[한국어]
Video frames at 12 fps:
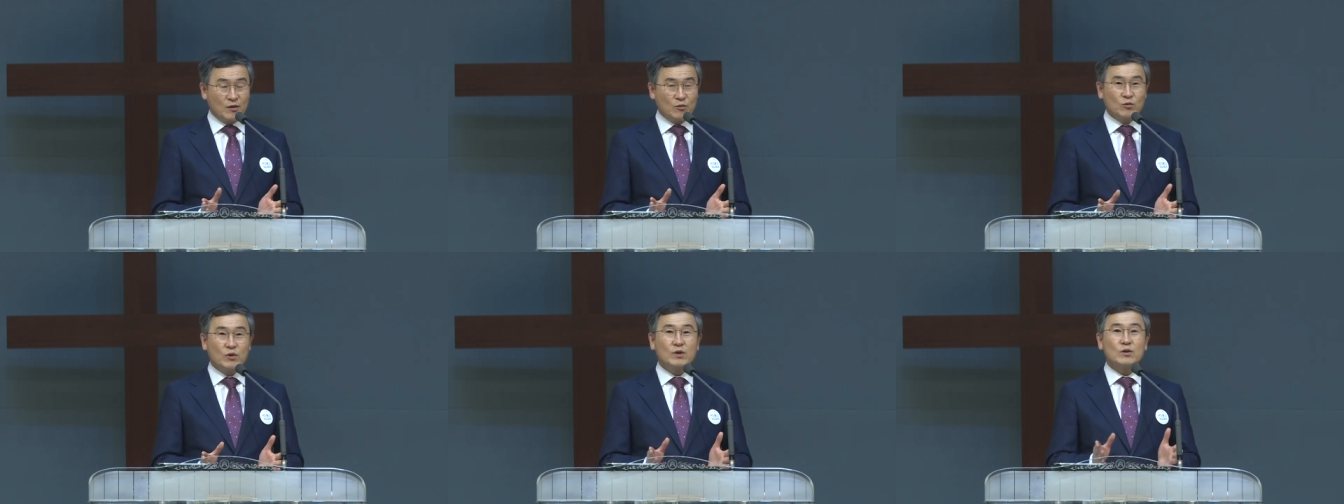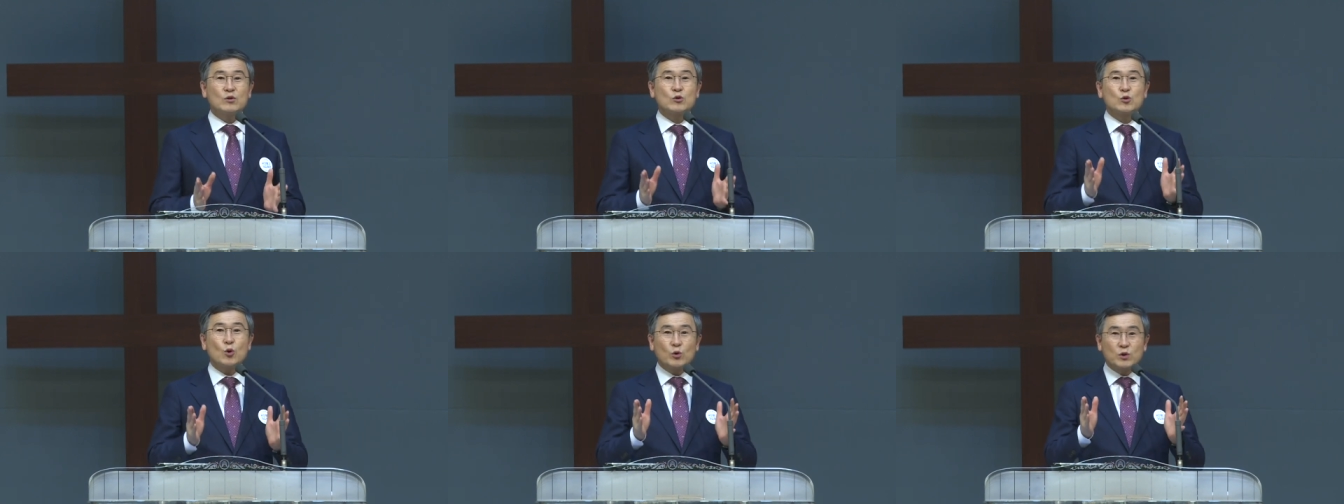우리는
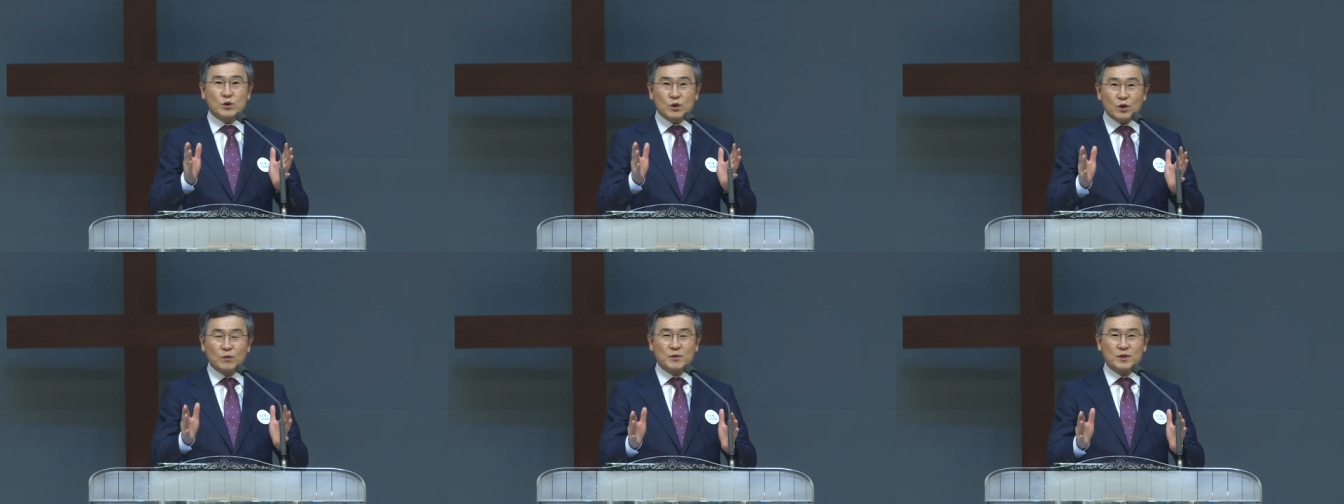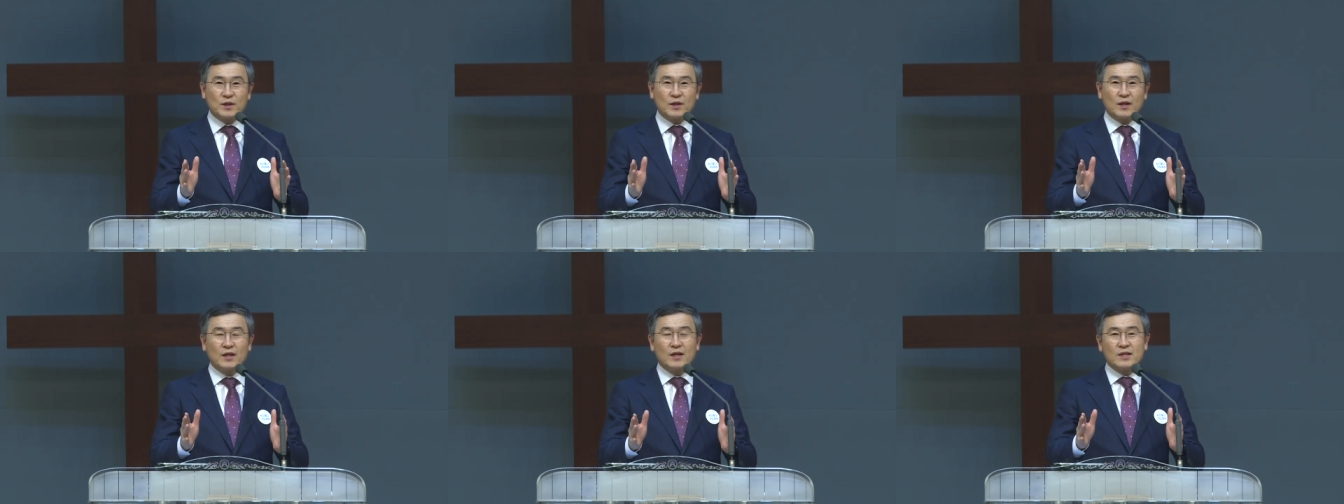
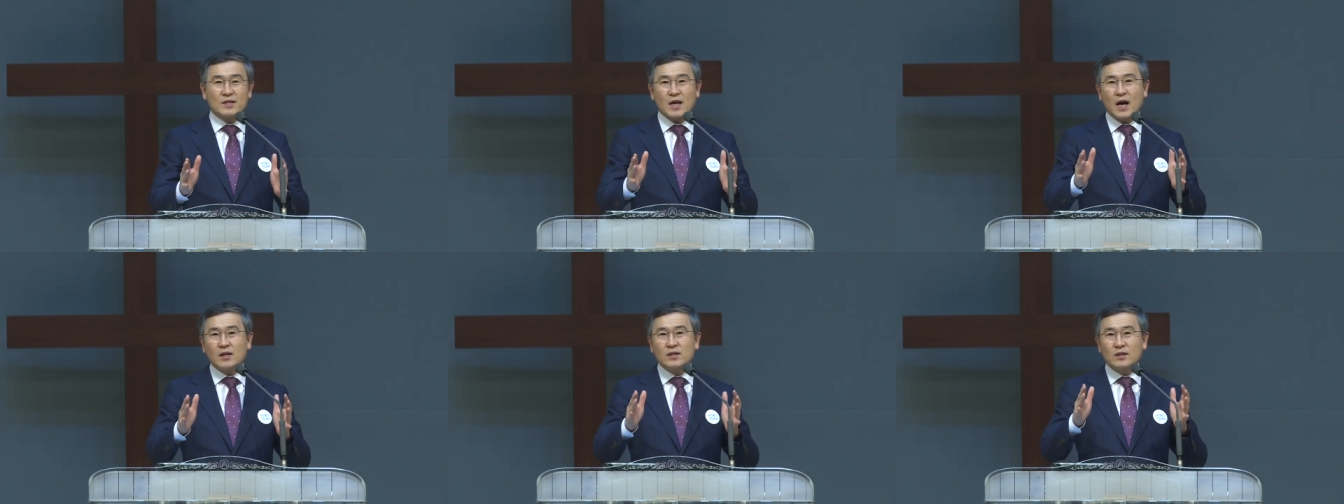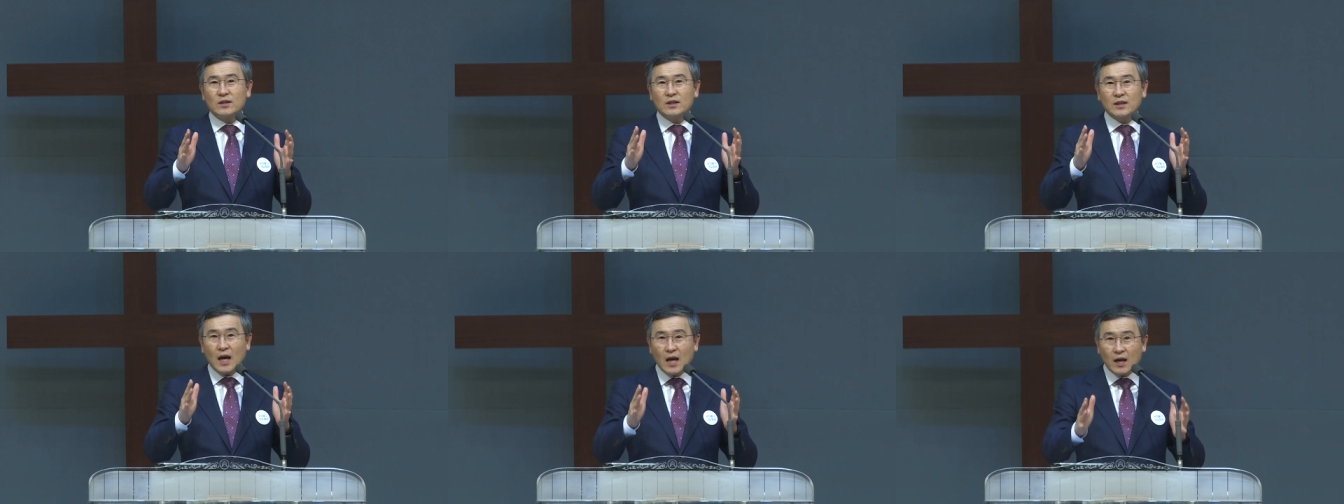속절없이 상례를
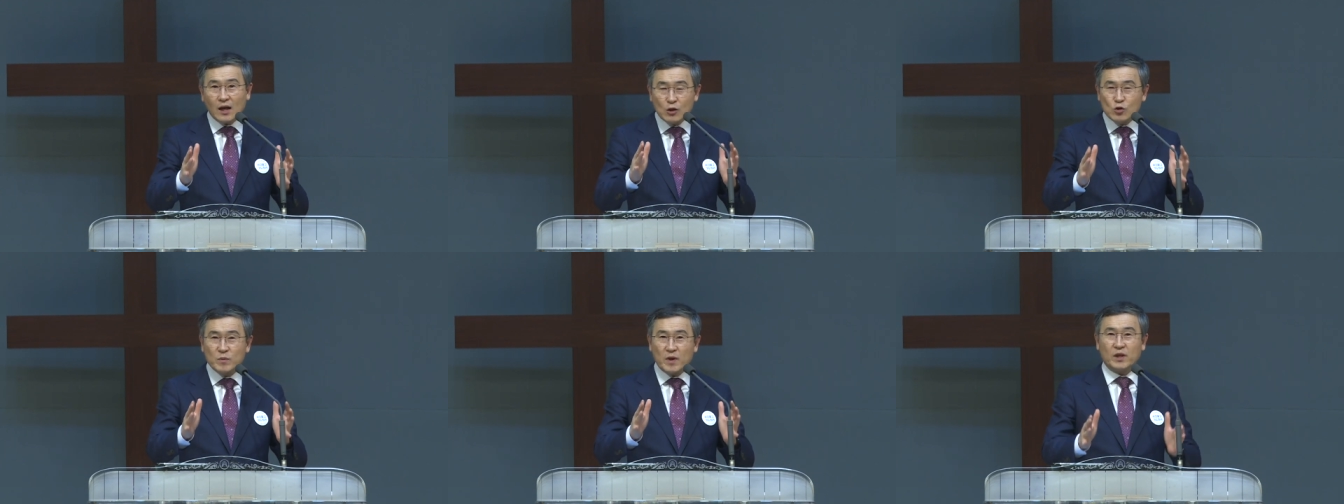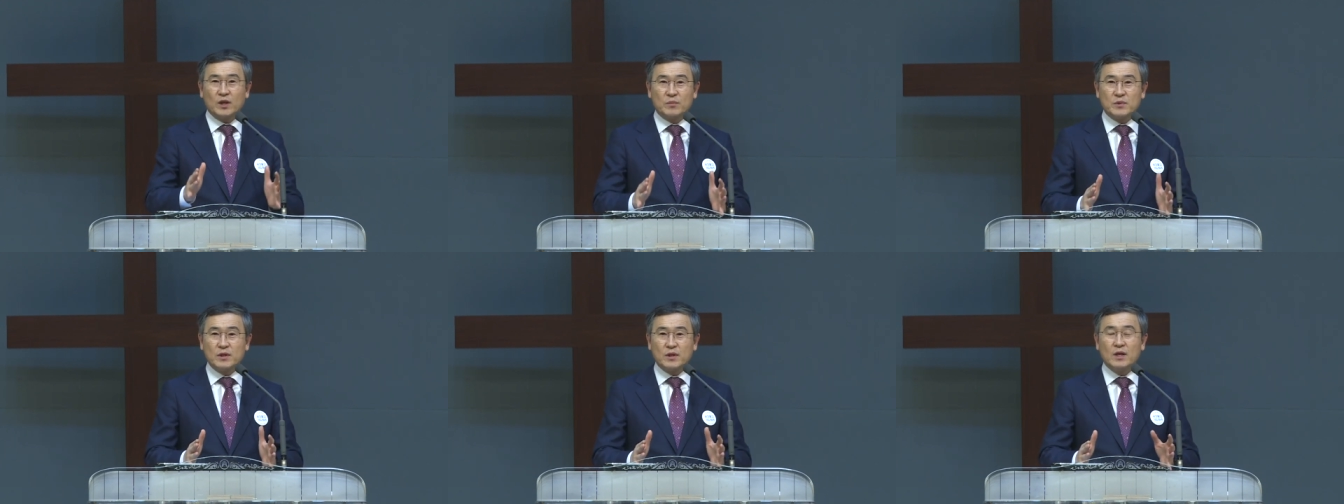따라갈 수밖에
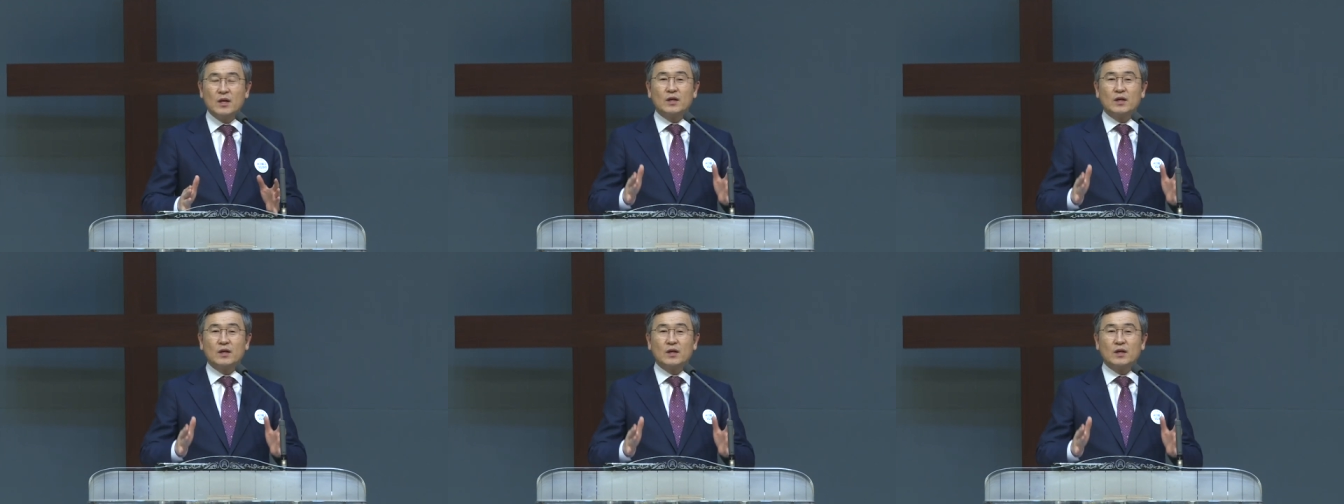없지